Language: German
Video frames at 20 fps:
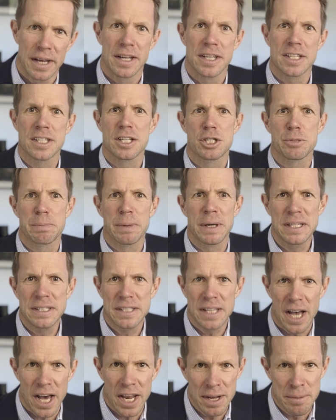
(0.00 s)
Das
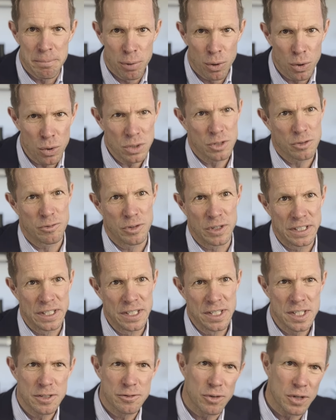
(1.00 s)
entspricht einem
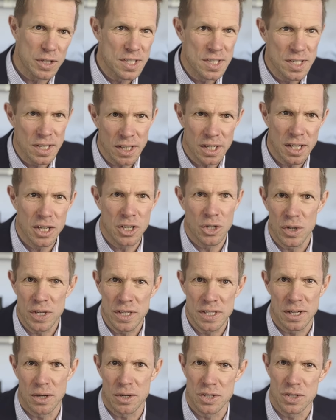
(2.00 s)
Bruttoverdienst von ca.
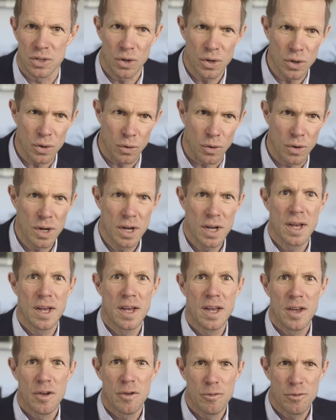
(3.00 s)
9.000 Euro,
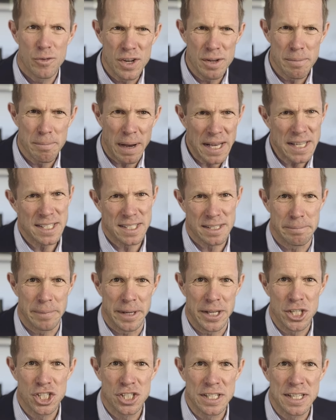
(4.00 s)
für die meisten
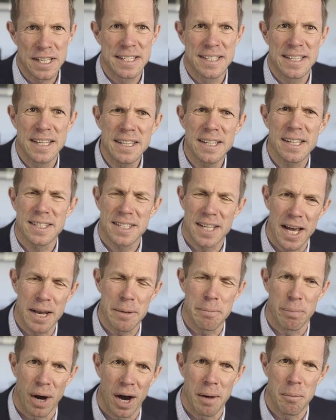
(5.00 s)
Menschen sind es ein
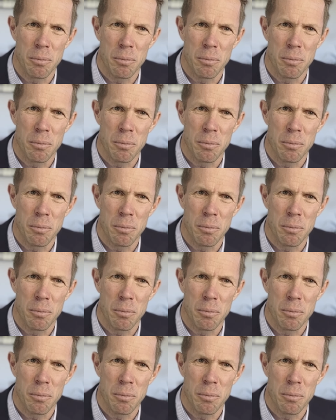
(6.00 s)
paar